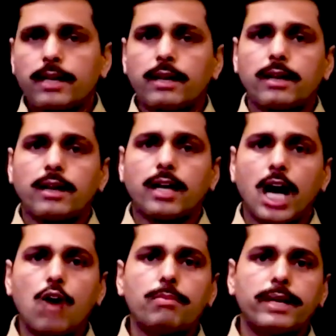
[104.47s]
मेरे
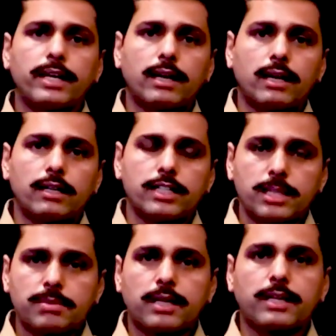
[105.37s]
गांव में एक
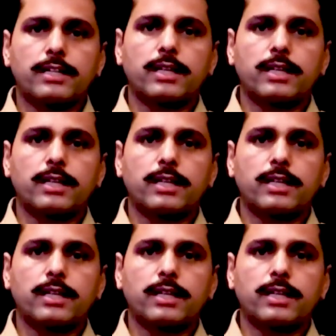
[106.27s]
अजीब सा